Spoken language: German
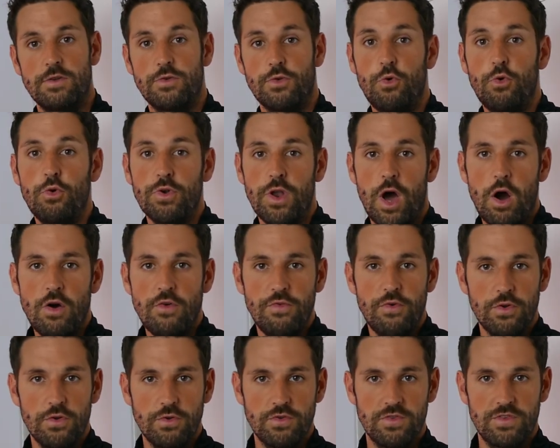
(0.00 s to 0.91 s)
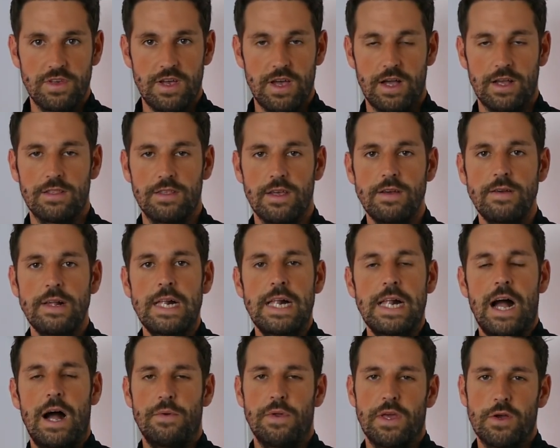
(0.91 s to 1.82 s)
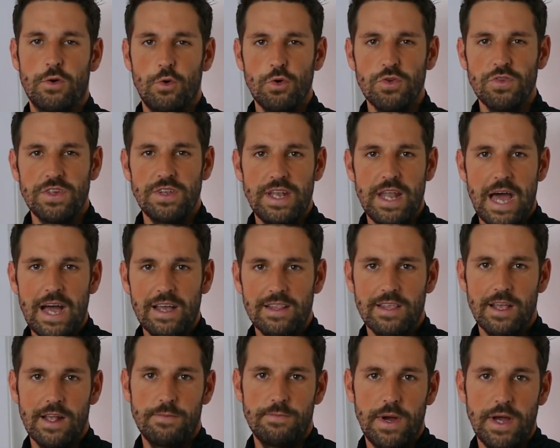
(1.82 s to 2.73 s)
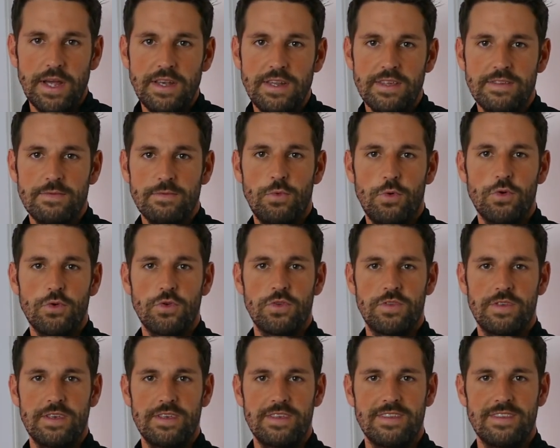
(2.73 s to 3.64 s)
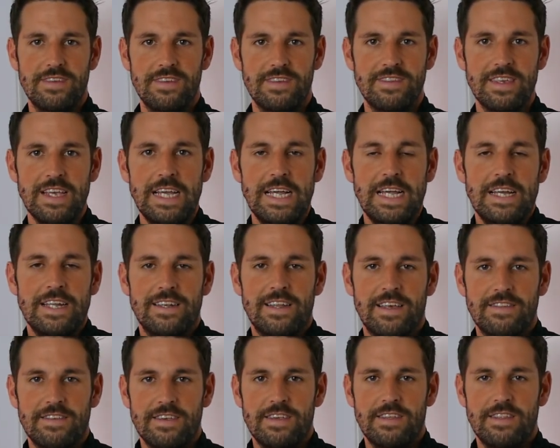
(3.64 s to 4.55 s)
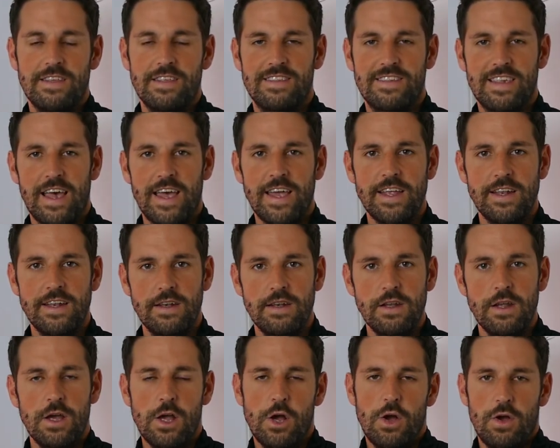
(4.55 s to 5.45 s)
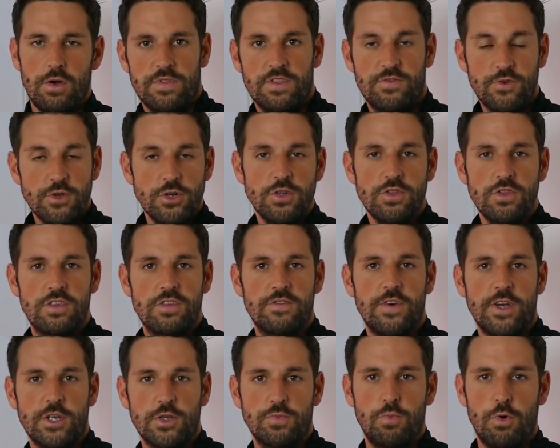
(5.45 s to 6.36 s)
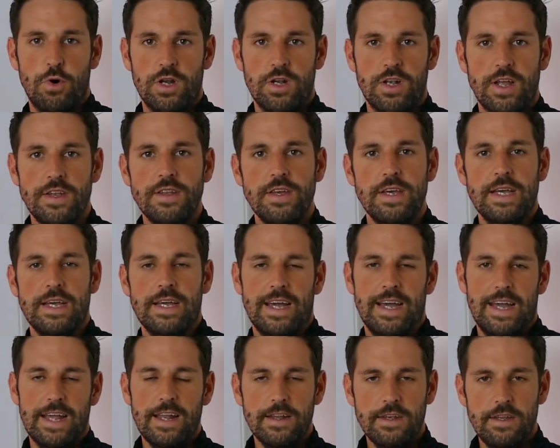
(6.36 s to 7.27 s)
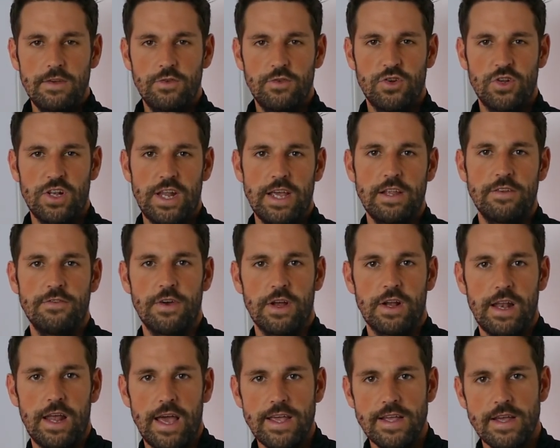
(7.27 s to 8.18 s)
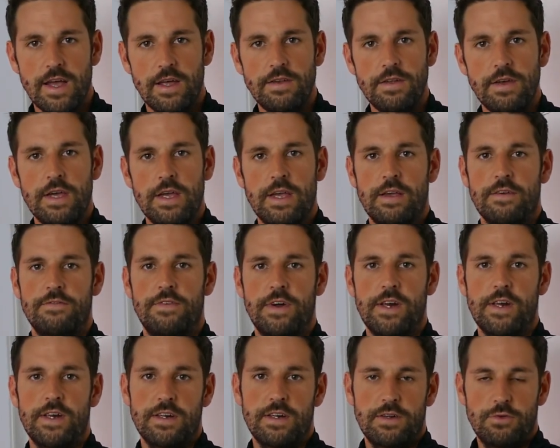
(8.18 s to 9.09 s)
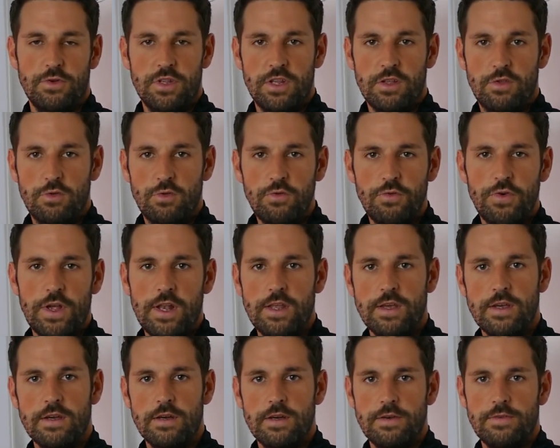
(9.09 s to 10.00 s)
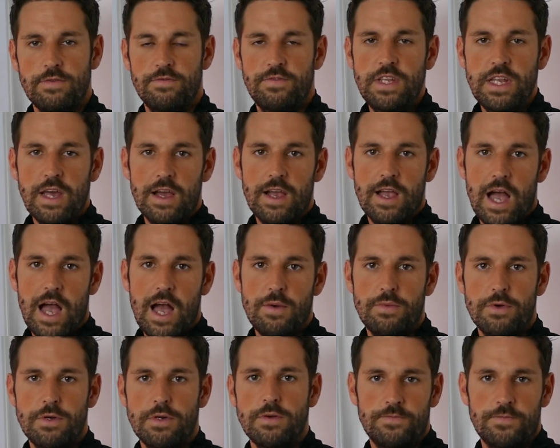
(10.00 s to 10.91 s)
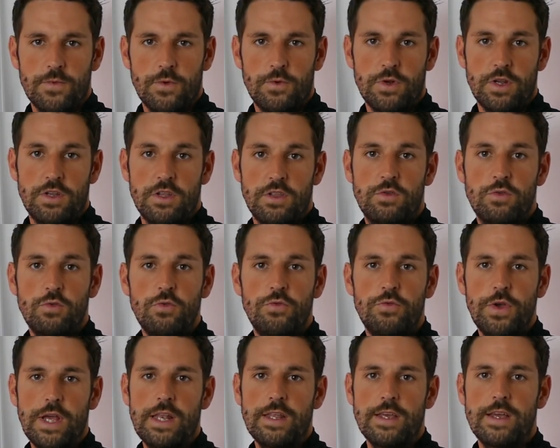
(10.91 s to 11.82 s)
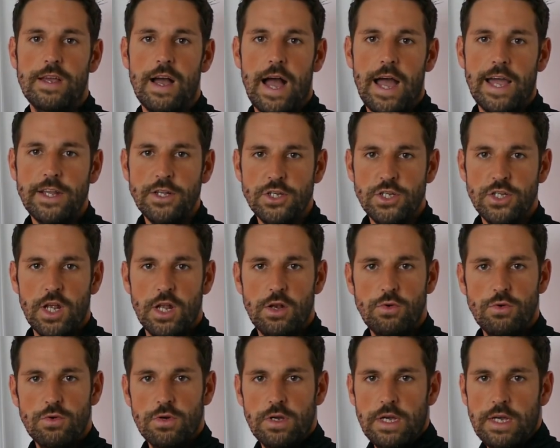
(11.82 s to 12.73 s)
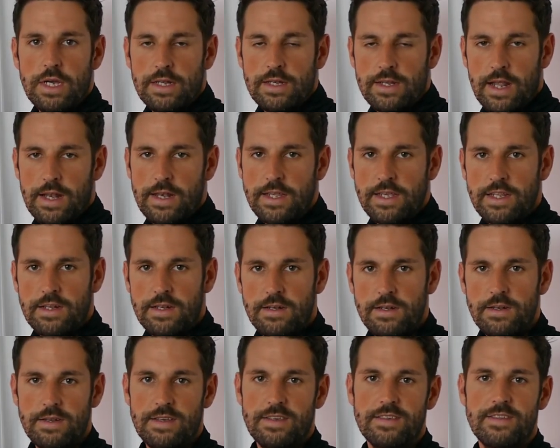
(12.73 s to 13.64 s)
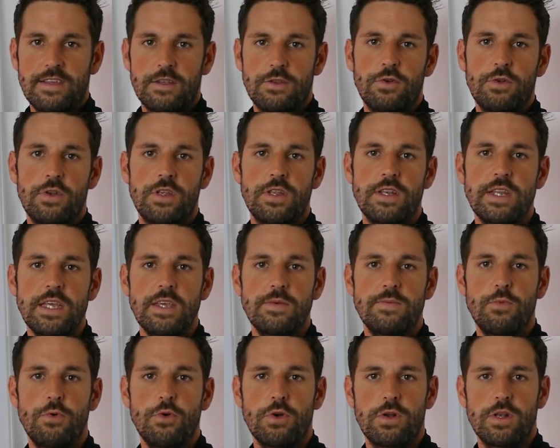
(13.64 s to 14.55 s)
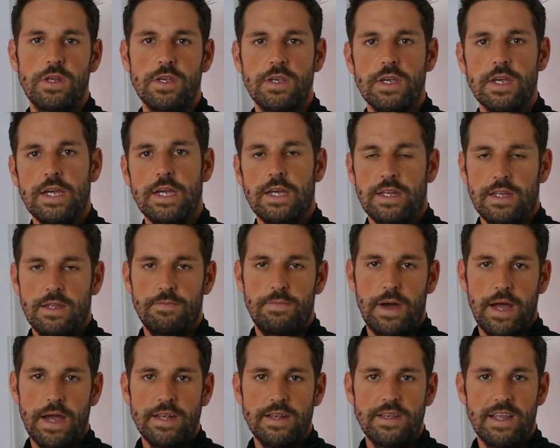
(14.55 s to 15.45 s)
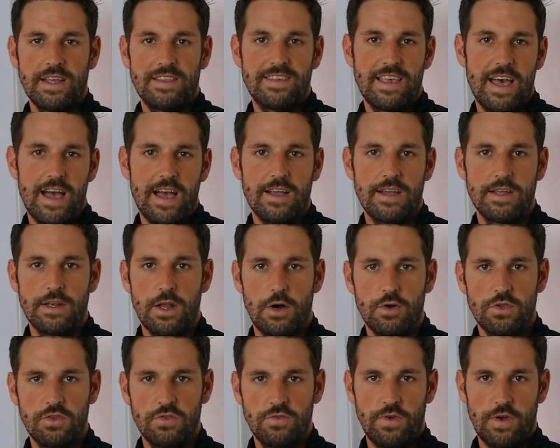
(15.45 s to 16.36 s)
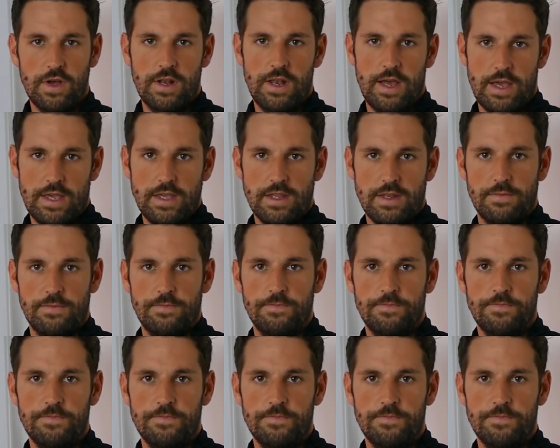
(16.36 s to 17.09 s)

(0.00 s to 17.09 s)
und hohen Aufforderungscharakter, aber der große Nachteil bei diesem Modus ist es, dass ich die Zeiten zwischen zwei Sportlern relativ schlecht vergleichen kann, weil durch die zufällige Wiedergabe oder die zufällige Einstellung der Lichten ist es natürlich nicht möglich, die beiden jetzt haargenau zu vergleichen.